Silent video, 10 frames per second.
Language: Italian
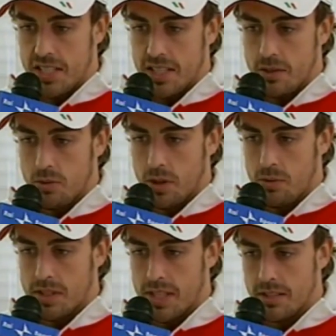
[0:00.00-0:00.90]
tutta
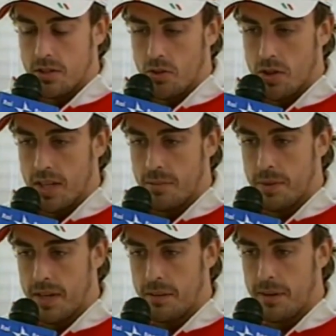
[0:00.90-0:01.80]
questa zona per
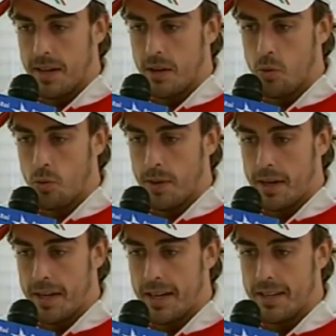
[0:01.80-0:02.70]
arrivare alla
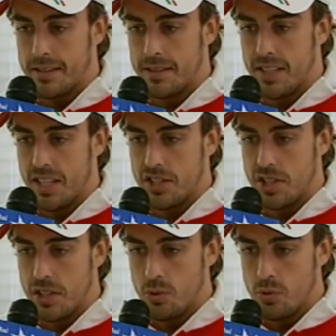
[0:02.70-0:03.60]
curva 10 e
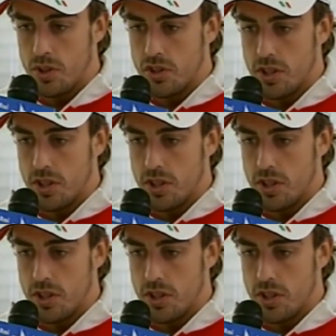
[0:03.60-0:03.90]
11,